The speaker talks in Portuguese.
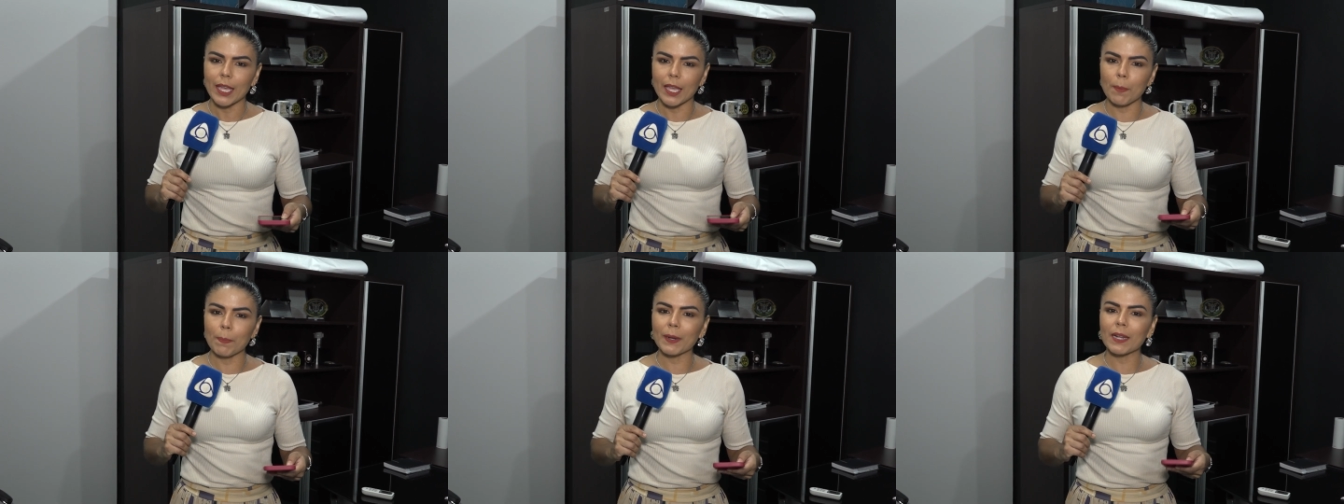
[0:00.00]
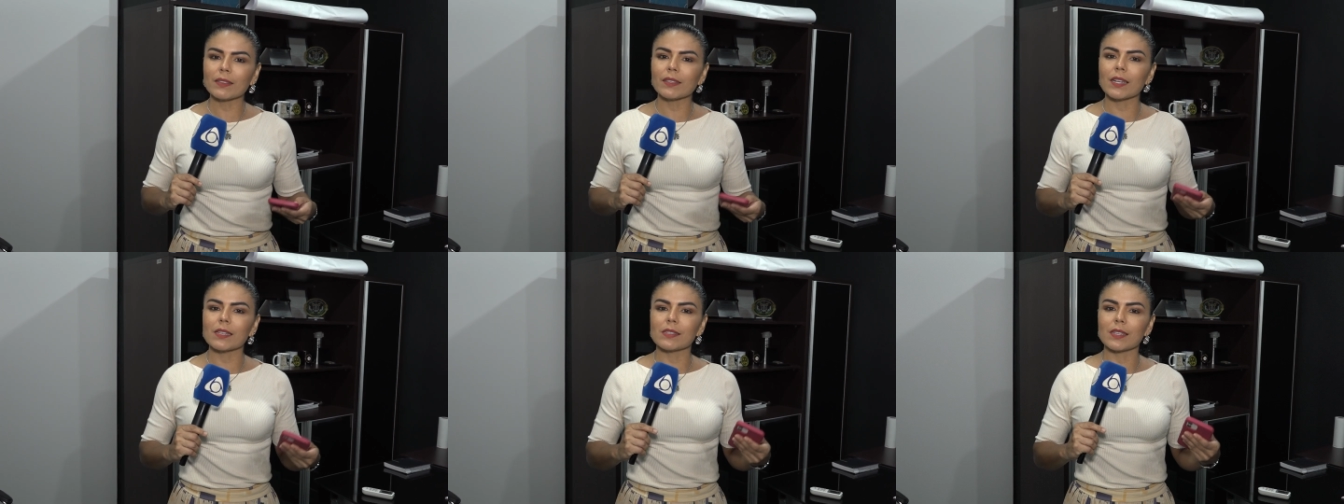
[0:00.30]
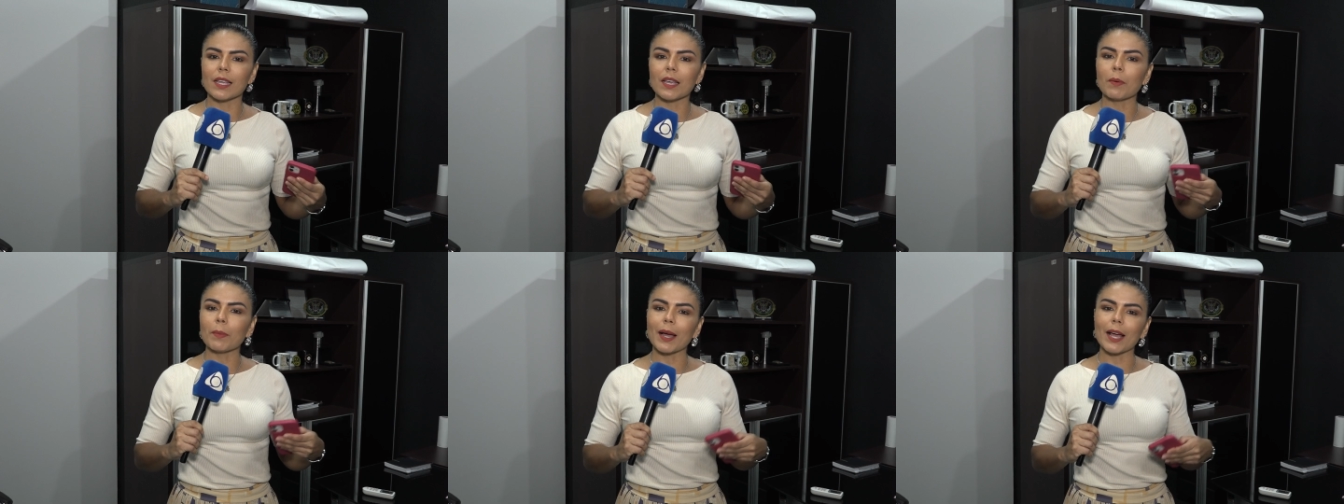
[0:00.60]
E para
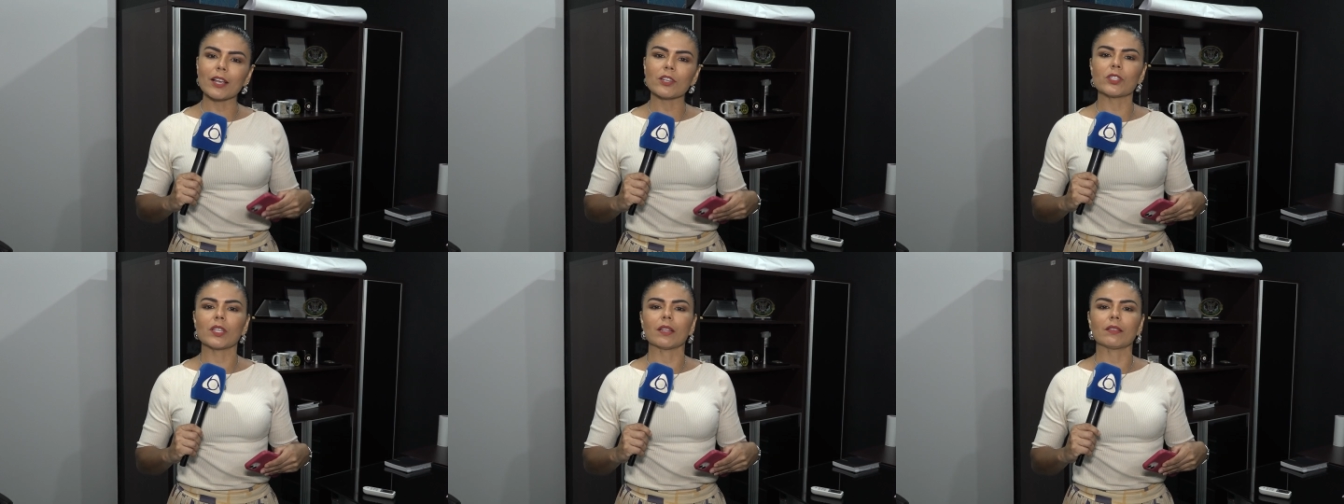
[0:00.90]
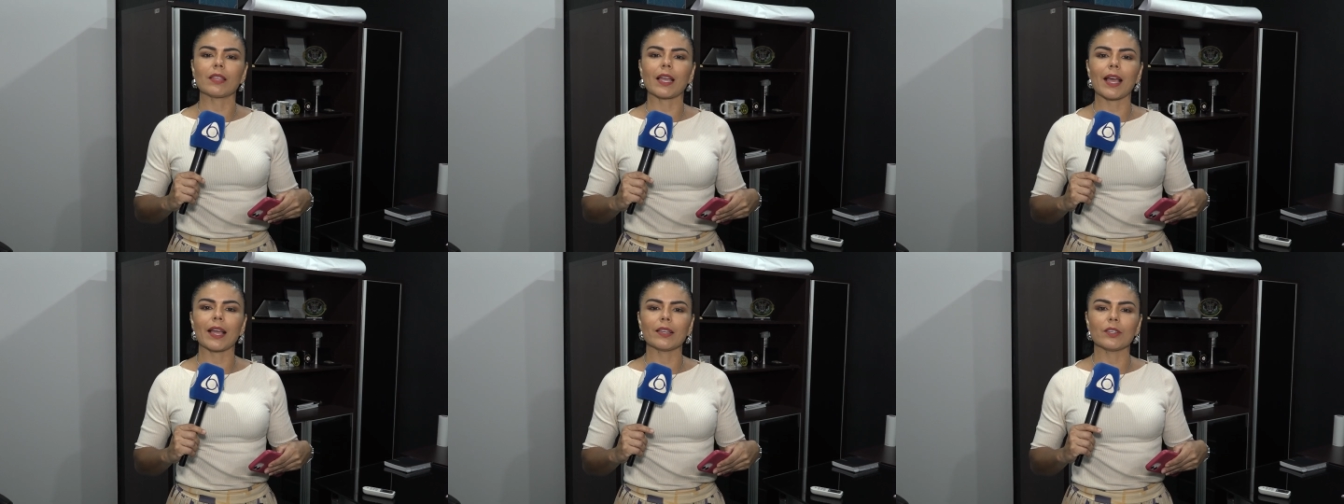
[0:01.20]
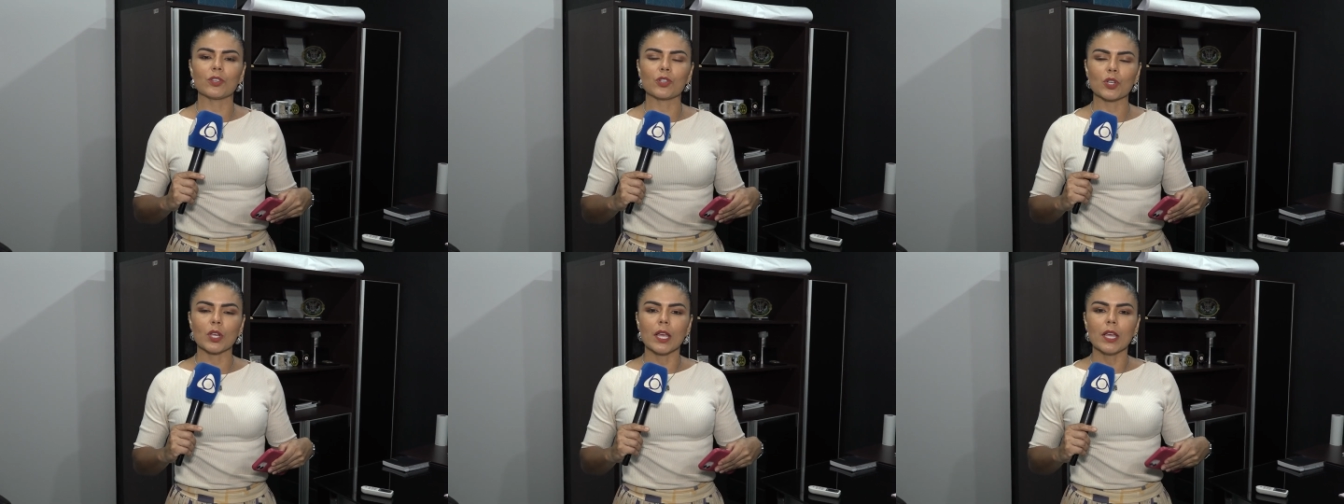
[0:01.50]
trazer mais
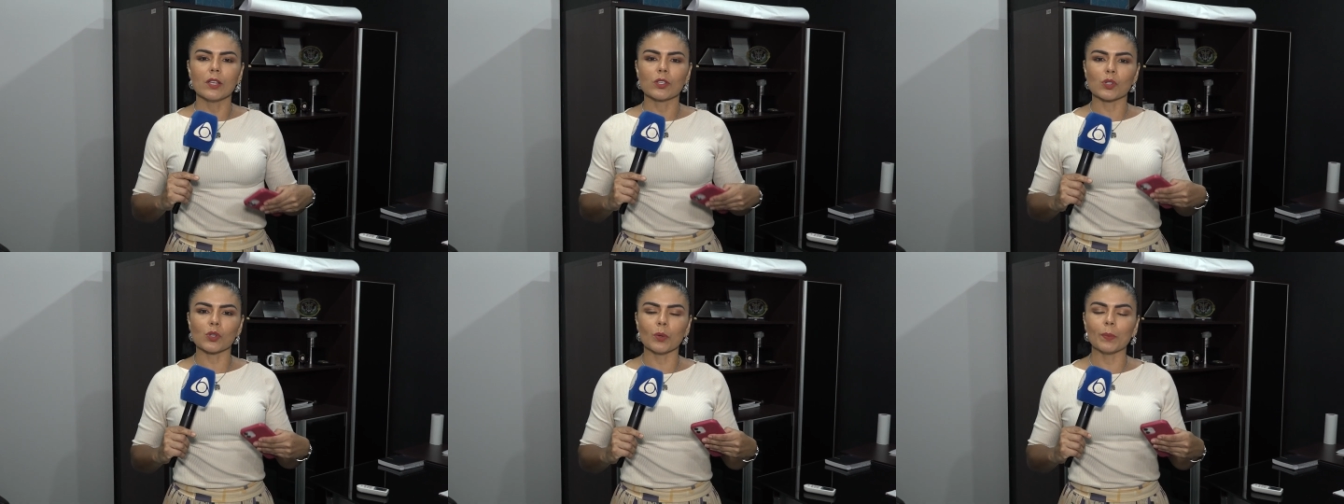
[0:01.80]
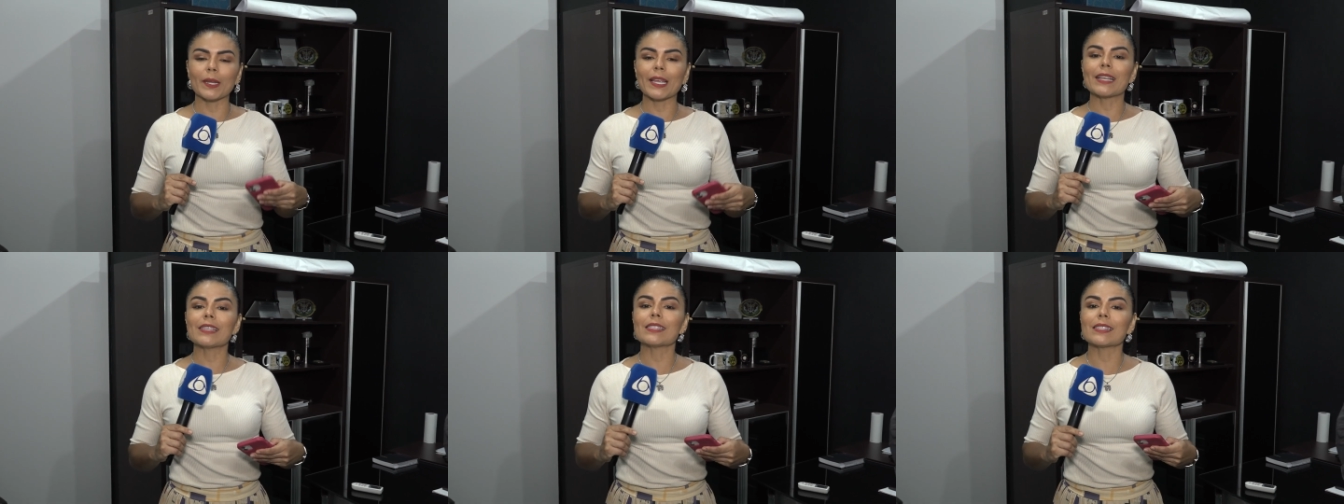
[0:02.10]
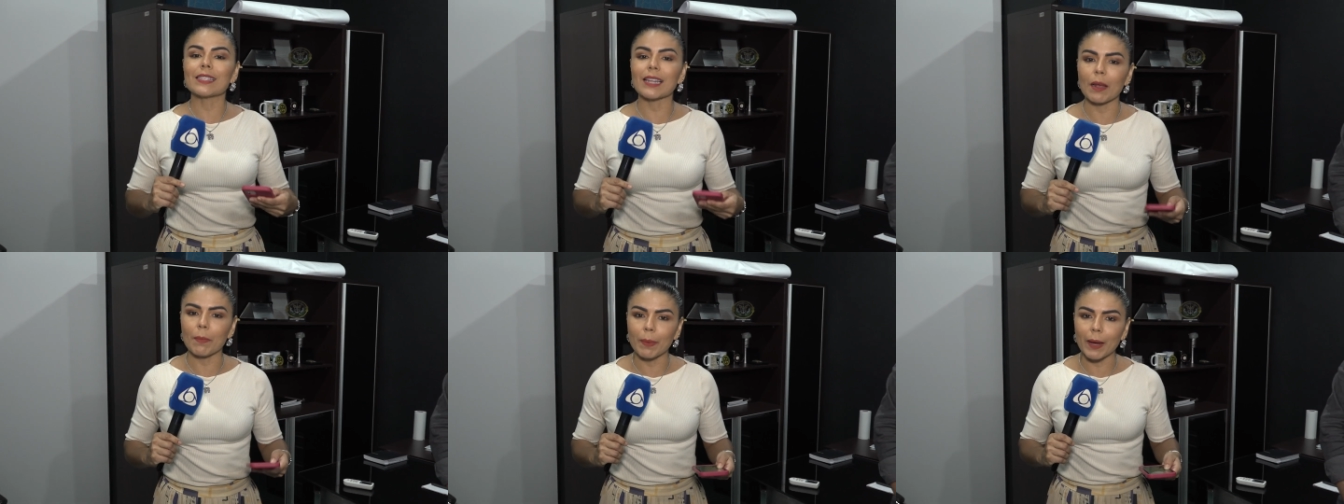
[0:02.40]
detalhes sobre
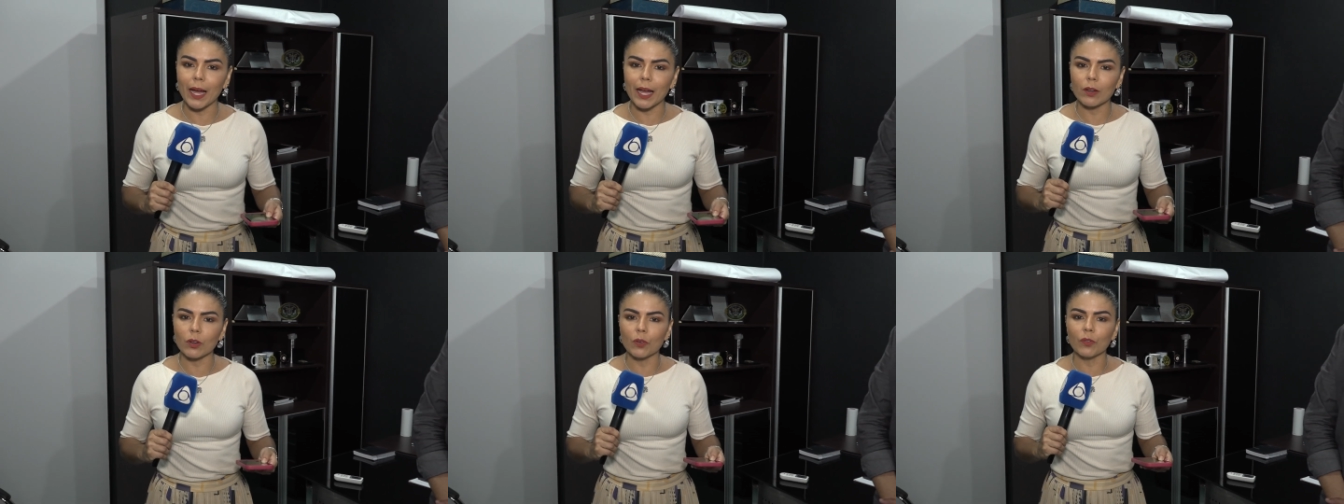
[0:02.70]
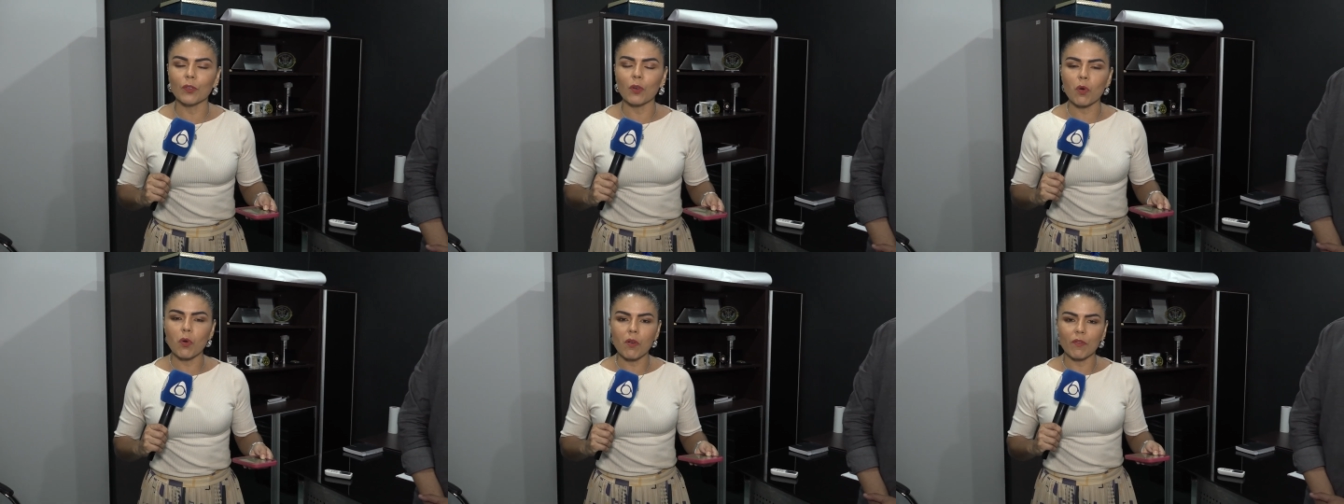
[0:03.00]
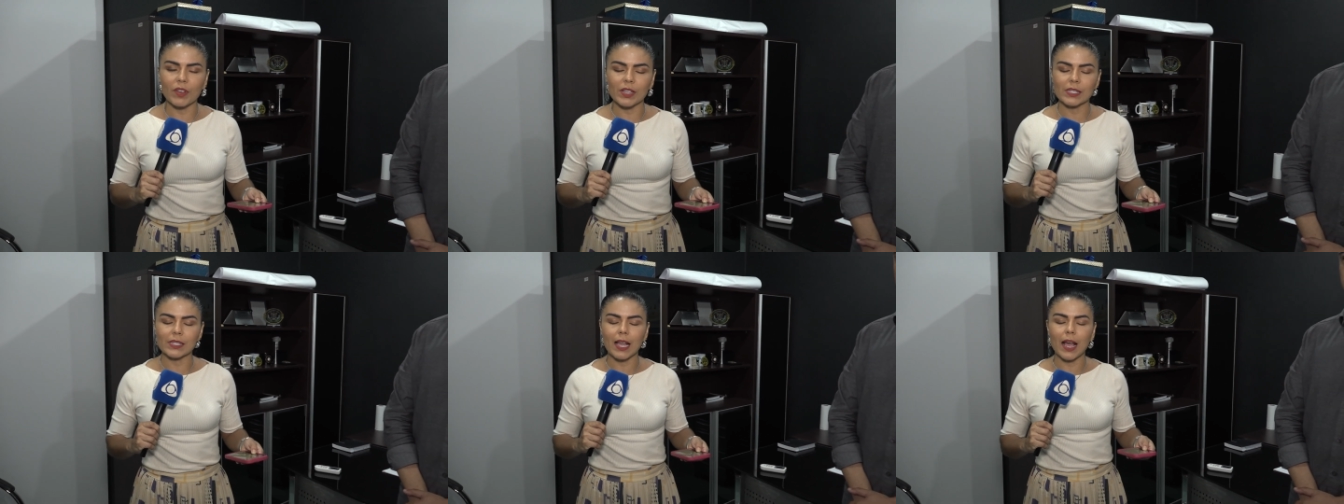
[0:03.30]
esse trabalho, eu vou
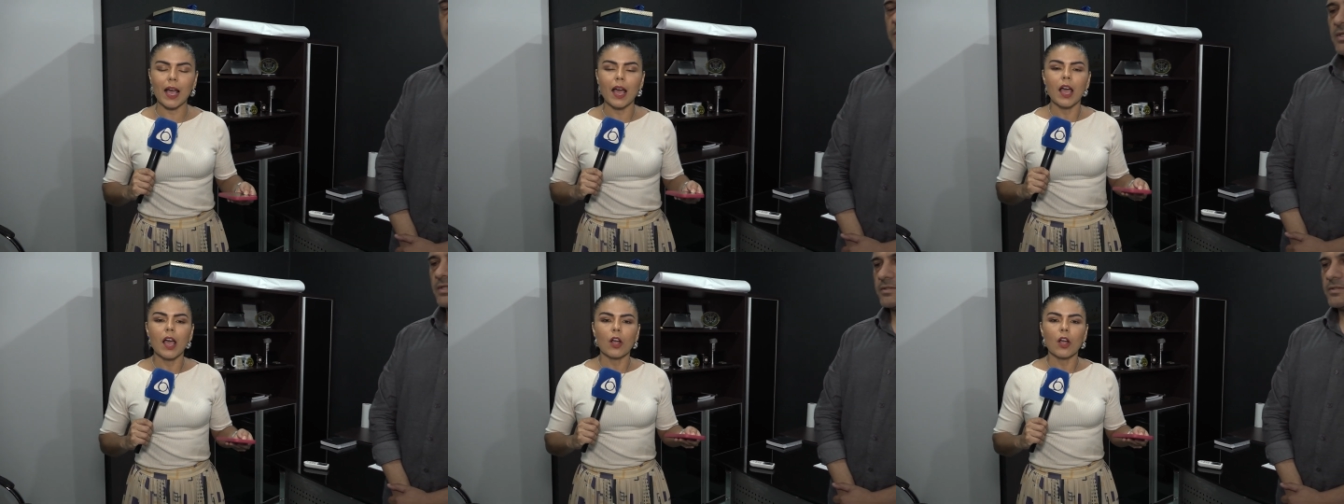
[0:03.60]
conversar